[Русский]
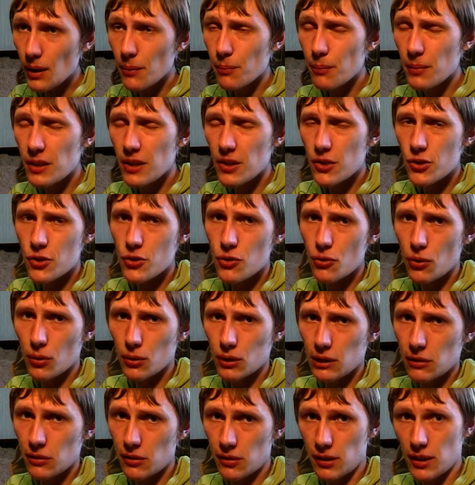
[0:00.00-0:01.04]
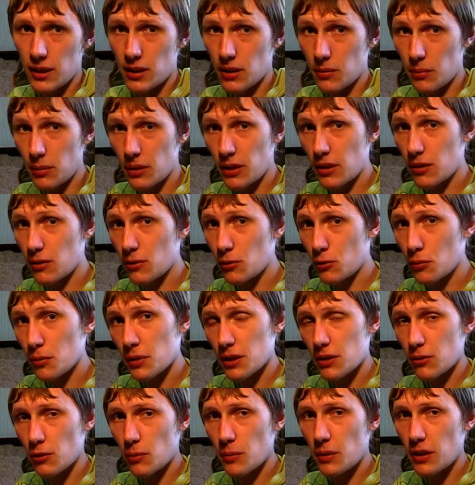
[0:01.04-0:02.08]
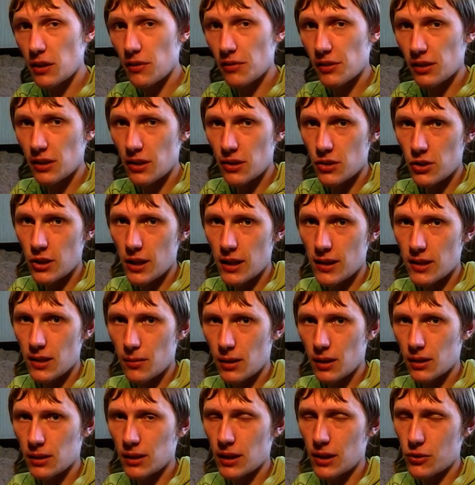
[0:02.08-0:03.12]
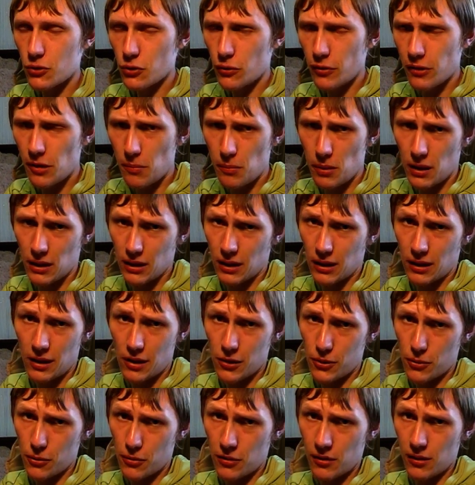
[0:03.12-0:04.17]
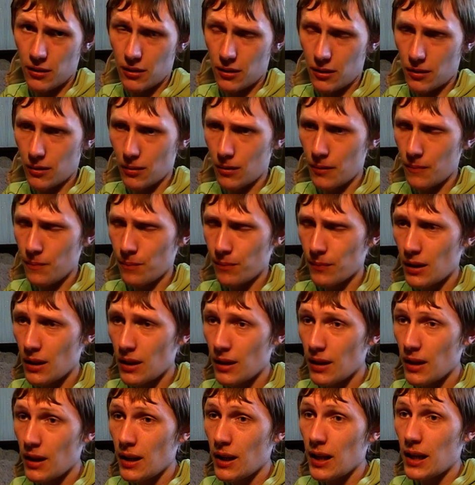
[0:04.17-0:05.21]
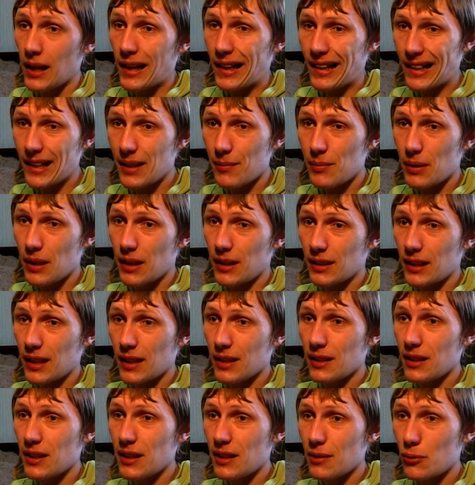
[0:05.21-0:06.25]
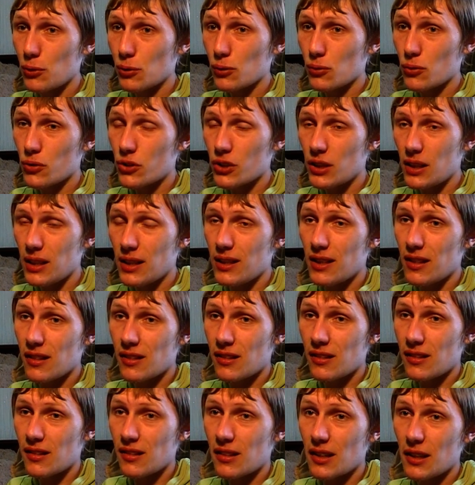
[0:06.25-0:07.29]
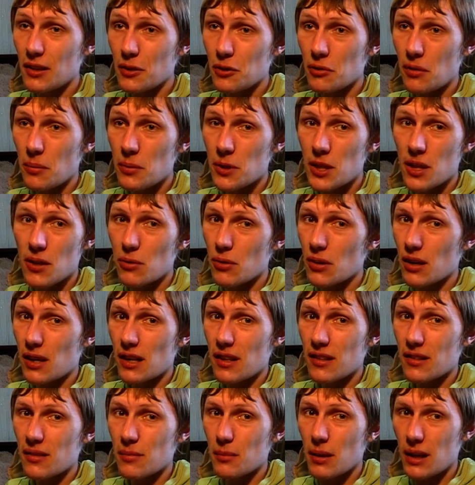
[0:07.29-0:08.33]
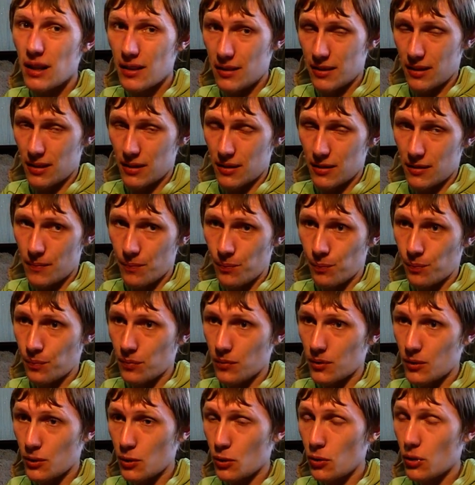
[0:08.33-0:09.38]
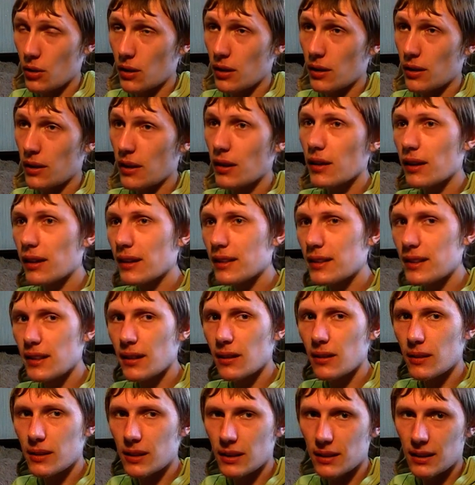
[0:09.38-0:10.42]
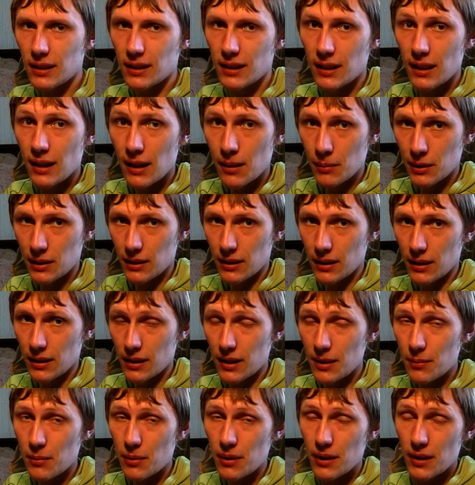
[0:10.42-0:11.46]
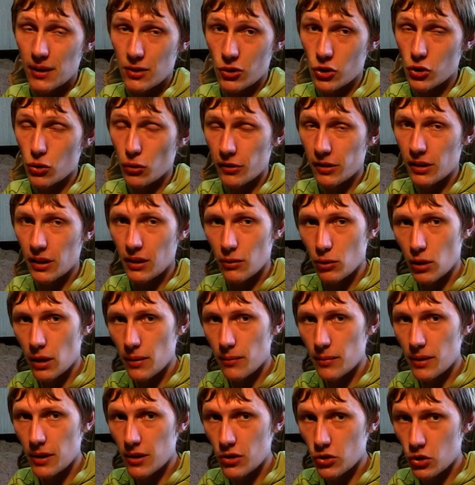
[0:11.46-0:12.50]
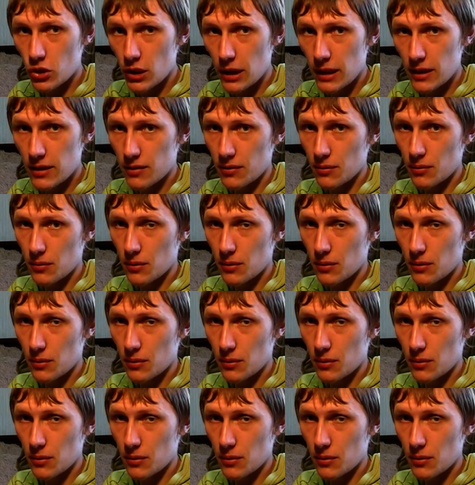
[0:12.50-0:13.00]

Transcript: перещелкивать, знаете, передумать его, перевстречать, обогнать, что Сипеда хорошо сделал. Либо на, на него нужно идти с целью вообще его размазать, но делать это грамотно. Либо жестко его опережать,